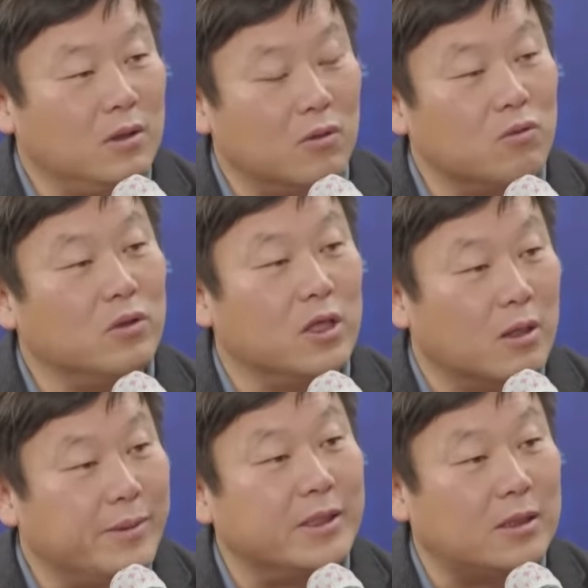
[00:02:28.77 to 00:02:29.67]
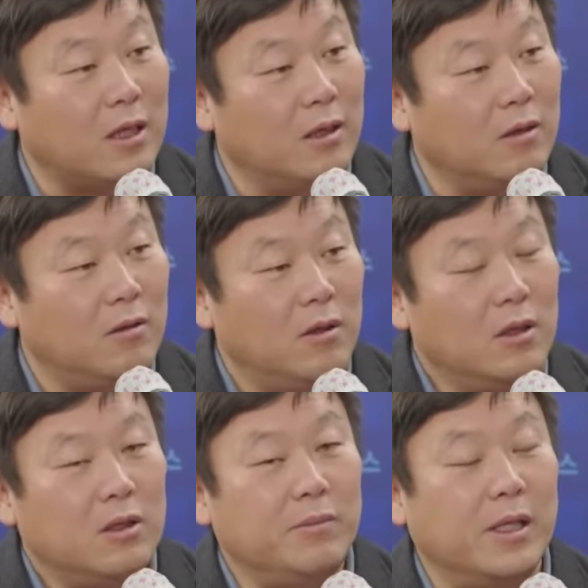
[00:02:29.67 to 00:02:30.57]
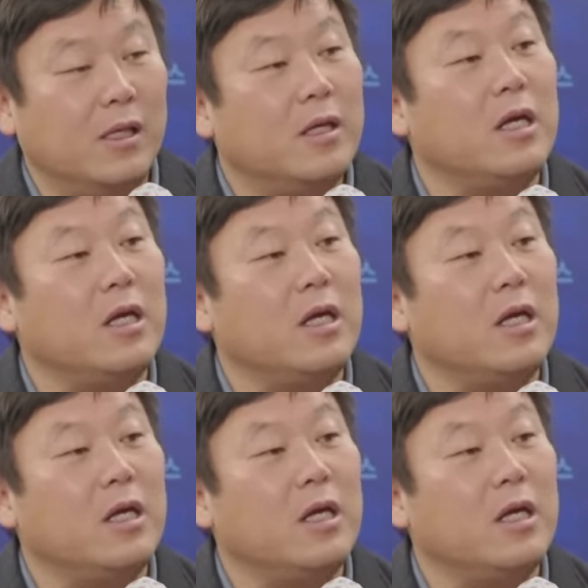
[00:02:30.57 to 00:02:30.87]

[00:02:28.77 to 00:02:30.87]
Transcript: 연구원 여러 명 있잖아요. 네. 그럼 1년에